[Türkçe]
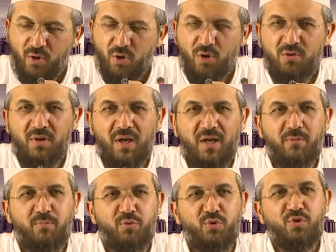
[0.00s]

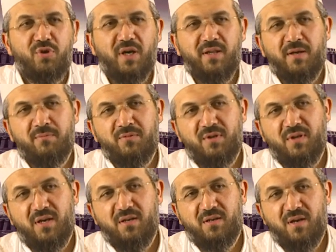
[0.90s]
Onlar büyük
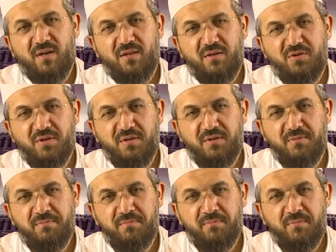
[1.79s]
adamdılar
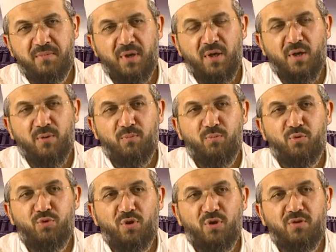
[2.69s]
kardeşlerim.
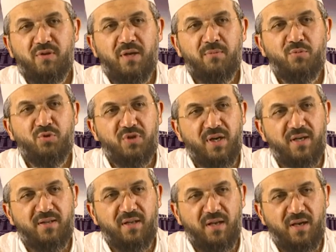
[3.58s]
Bu yolda
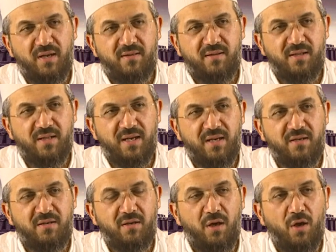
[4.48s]
mücadele
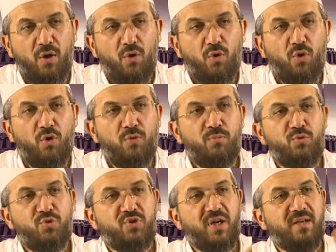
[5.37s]
ettiler. O
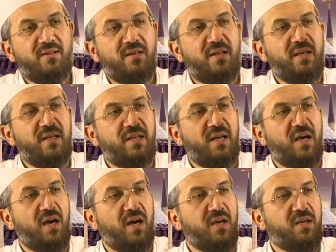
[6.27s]
mücadeleyle
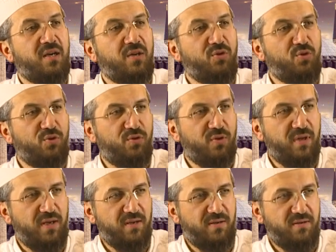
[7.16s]
hakka
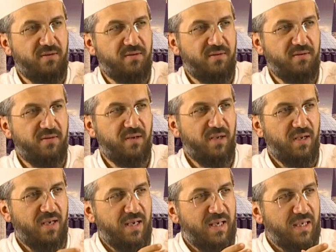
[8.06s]
yürüdüler.
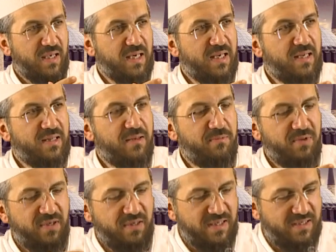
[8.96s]
Geride
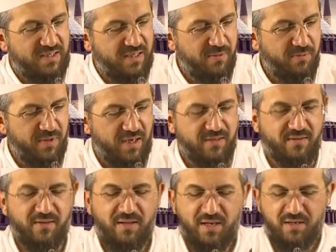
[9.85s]
bir nesil
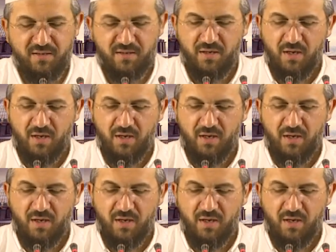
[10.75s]
bıraktılar.